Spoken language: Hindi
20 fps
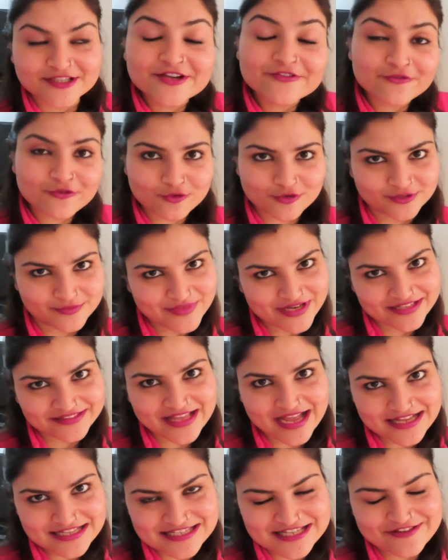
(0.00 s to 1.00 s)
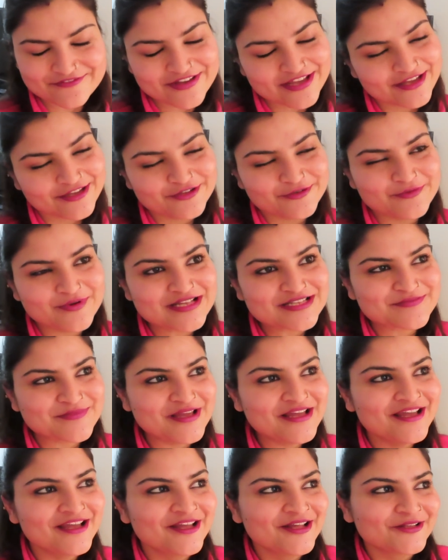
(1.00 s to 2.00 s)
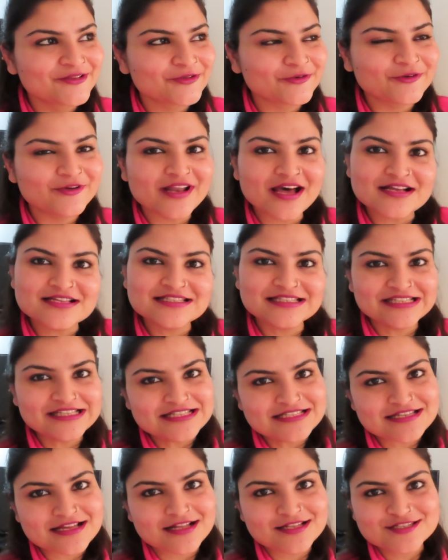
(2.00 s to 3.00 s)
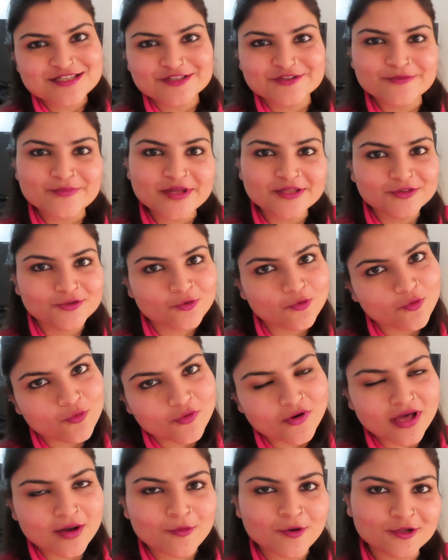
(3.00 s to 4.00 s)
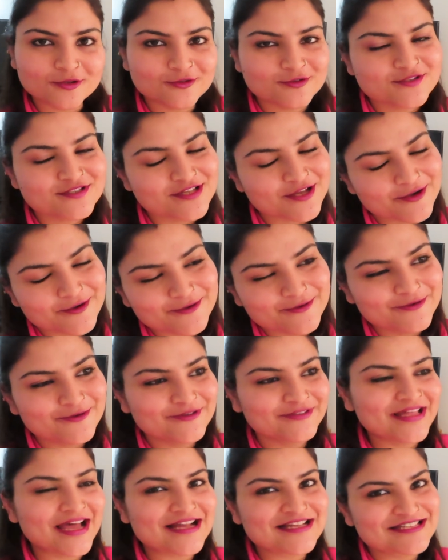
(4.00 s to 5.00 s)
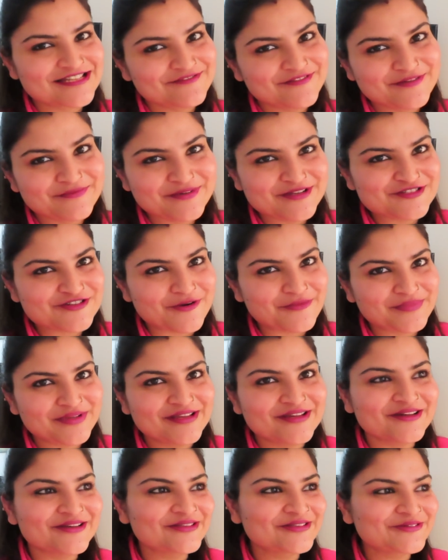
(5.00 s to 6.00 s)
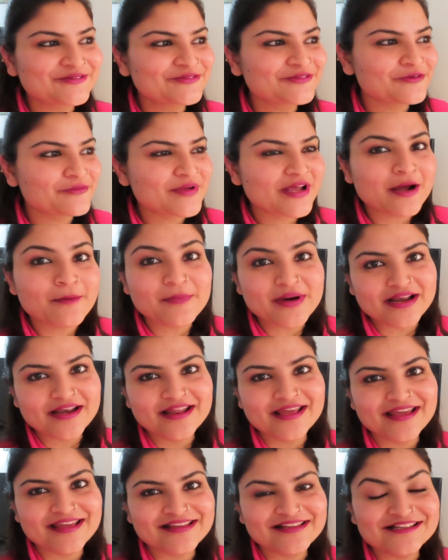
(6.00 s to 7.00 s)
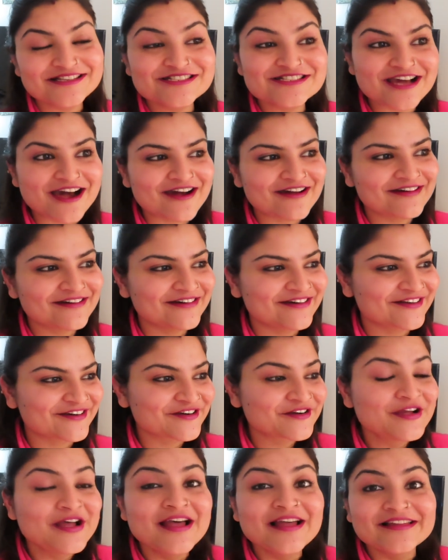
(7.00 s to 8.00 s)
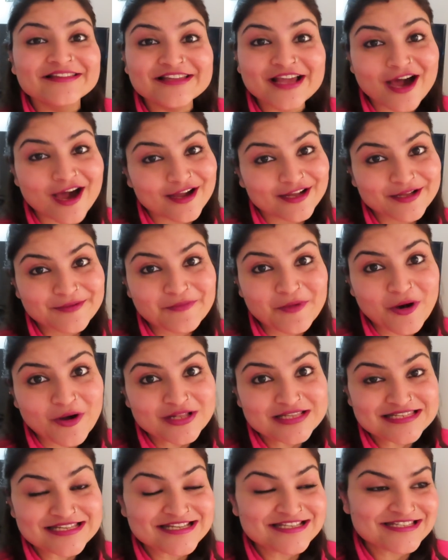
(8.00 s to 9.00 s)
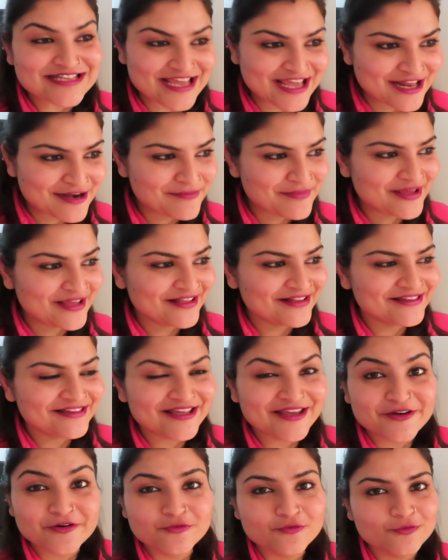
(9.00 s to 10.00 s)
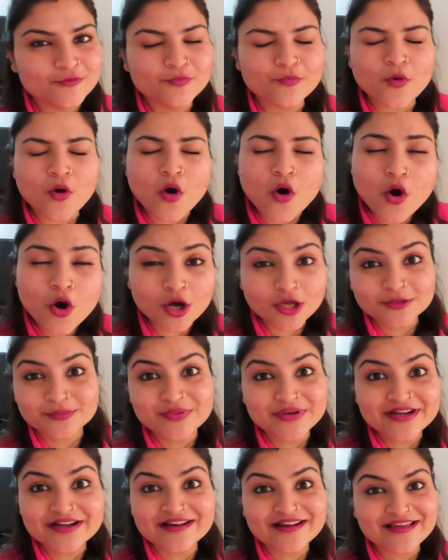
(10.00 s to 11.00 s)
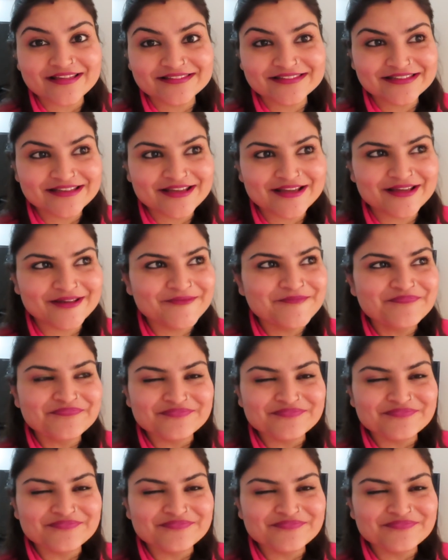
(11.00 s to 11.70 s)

ये फोर्थ मेरा थैंक्स गिविंग है यूएस में तो लास्ट तीन साल से तो मैं थोड़ा बहुत तो ज़रूर थैंक्स गिविंग पे शॉपिंग करती हूँ तो मेरा मन है कि जाकर यहाँ के मॉल्स की चहल पहल दे देखूँ बहुत भीड़ रहती है